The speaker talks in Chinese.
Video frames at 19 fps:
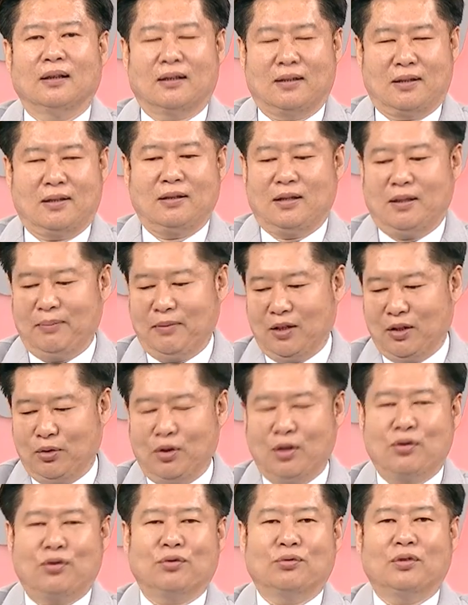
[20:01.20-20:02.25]
啊！可是也没有
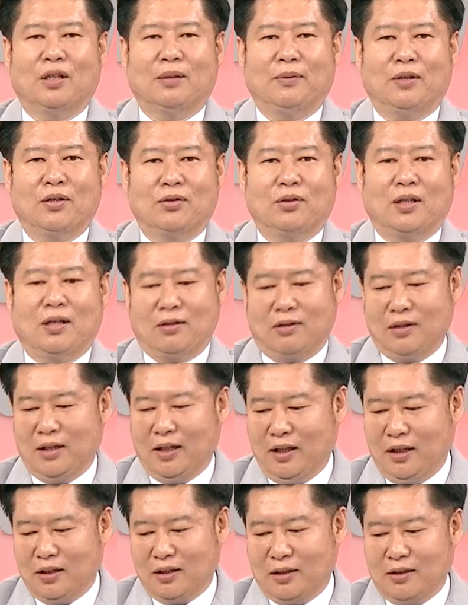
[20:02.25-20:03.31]
约束啊，没有说老师哎，
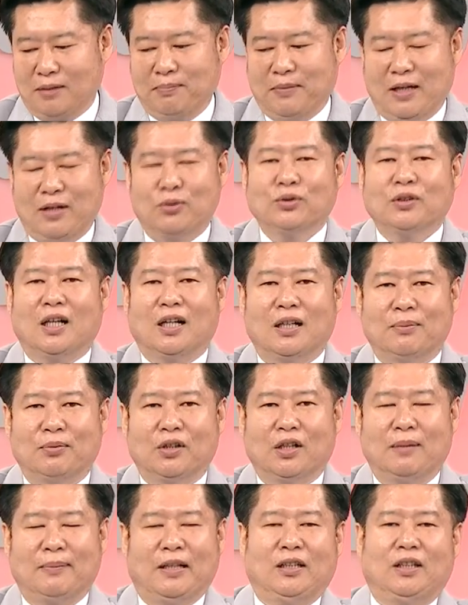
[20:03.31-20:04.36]
你只能买五档，你不
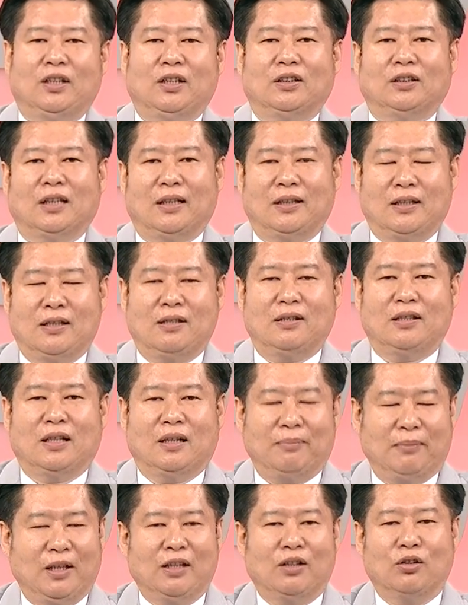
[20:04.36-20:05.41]
可以买第六档、第七
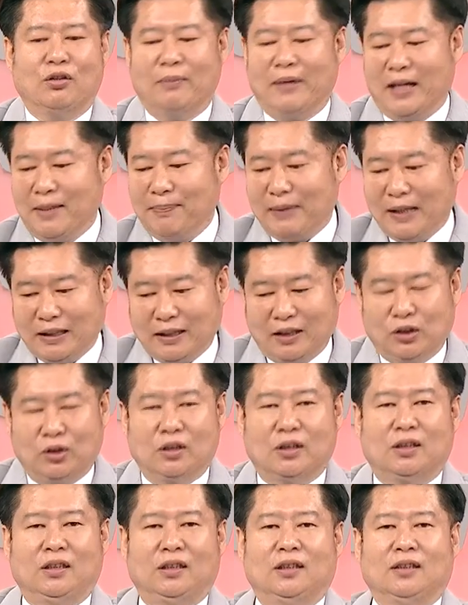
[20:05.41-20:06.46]
档，没有，我买一百档都
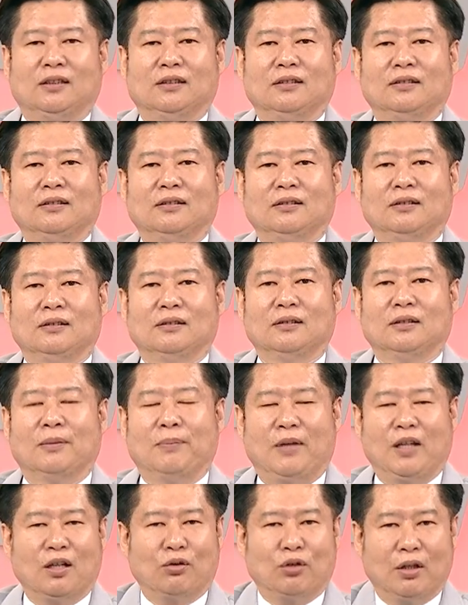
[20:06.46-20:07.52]
可以。
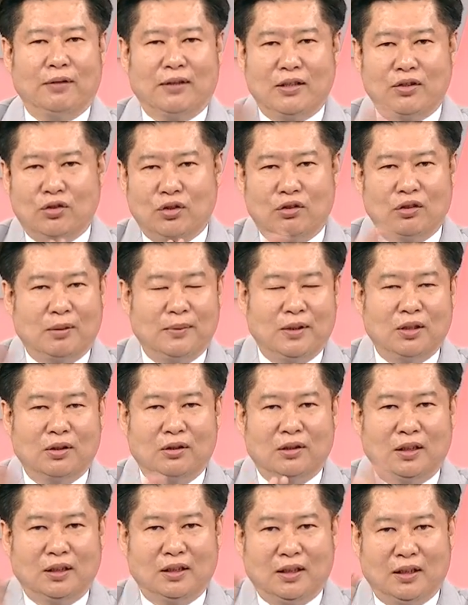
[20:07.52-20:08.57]
没有违反中华民
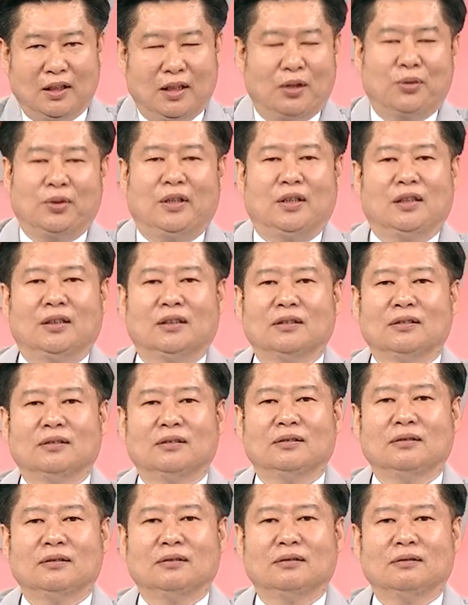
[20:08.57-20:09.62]
国任何一条规定，
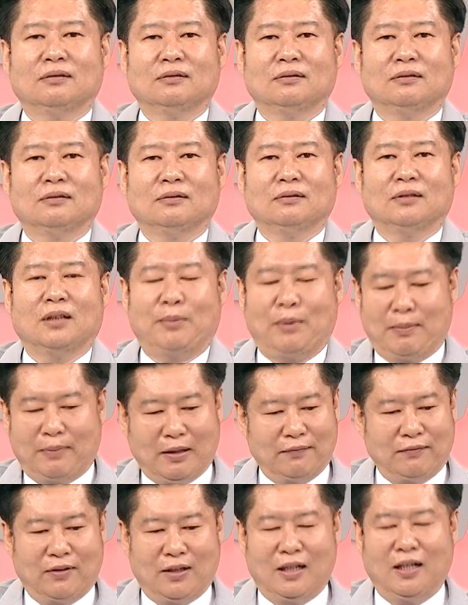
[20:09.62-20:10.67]
那没
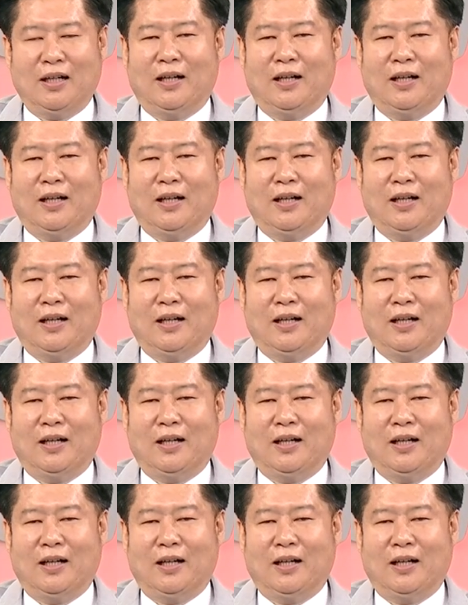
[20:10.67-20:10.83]
办法，